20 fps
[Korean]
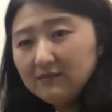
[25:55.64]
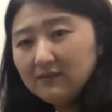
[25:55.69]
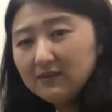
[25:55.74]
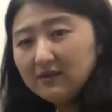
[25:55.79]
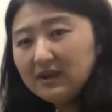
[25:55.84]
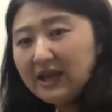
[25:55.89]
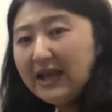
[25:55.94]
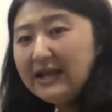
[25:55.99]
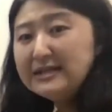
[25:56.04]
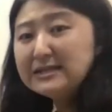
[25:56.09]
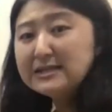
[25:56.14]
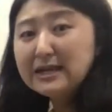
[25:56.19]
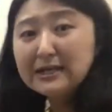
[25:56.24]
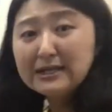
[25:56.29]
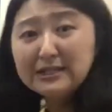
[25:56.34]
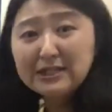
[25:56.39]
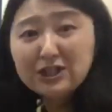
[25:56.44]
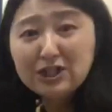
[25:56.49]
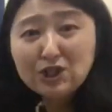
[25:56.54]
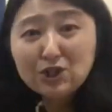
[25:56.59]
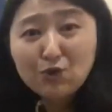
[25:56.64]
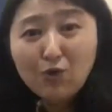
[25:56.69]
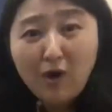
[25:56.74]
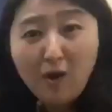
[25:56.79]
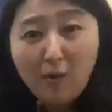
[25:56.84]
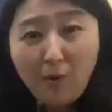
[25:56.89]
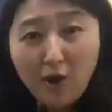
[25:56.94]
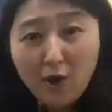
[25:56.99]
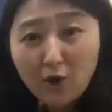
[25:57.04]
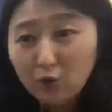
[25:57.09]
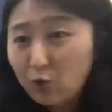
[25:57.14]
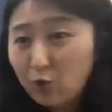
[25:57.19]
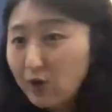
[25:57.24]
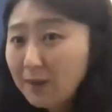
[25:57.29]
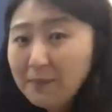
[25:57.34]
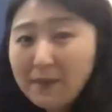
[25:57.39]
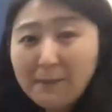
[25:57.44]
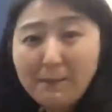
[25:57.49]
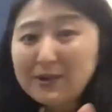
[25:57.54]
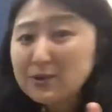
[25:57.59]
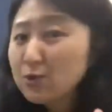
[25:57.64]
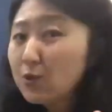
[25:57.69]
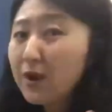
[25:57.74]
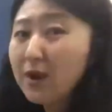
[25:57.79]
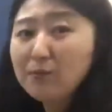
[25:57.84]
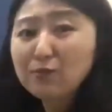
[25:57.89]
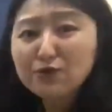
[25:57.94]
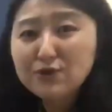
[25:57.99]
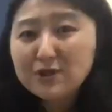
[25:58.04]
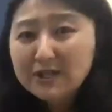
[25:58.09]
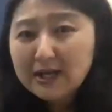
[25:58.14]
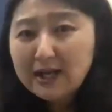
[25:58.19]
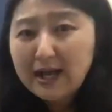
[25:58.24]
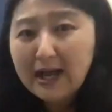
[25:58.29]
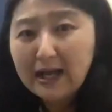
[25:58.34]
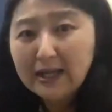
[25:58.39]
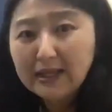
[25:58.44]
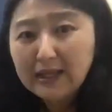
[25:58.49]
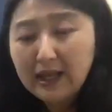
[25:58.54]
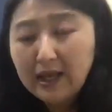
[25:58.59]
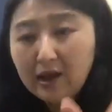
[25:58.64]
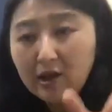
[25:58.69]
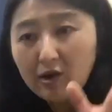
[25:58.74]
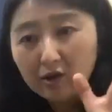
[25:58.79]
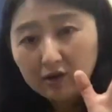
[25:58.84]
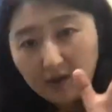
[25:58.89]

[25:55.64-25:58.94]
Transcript: 굉장히 쉬워 보여. 도레미파솔의 문제가 아니에요.